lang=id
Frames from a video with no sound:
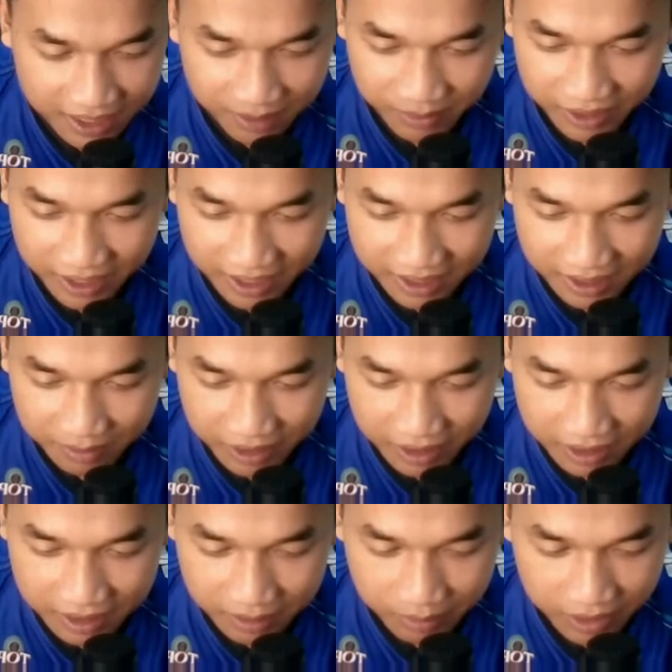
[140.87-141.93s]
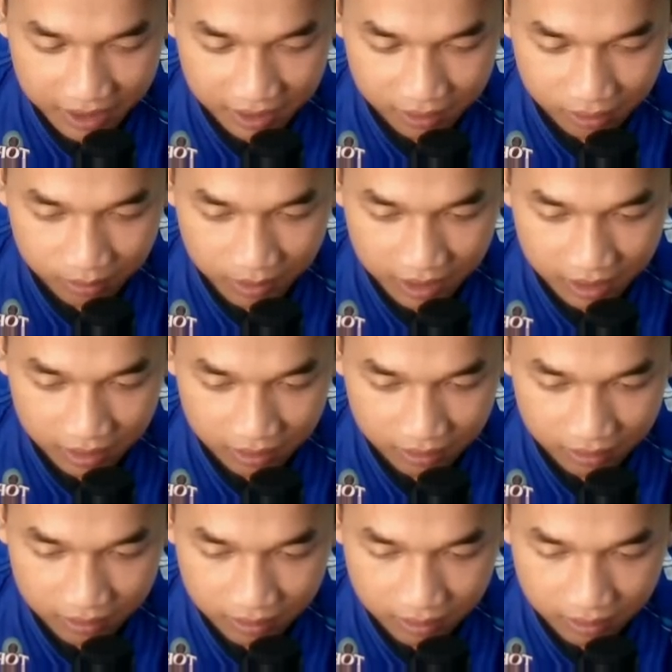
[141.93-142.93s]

aja, pede aja, pede aja biar seru, biar seru.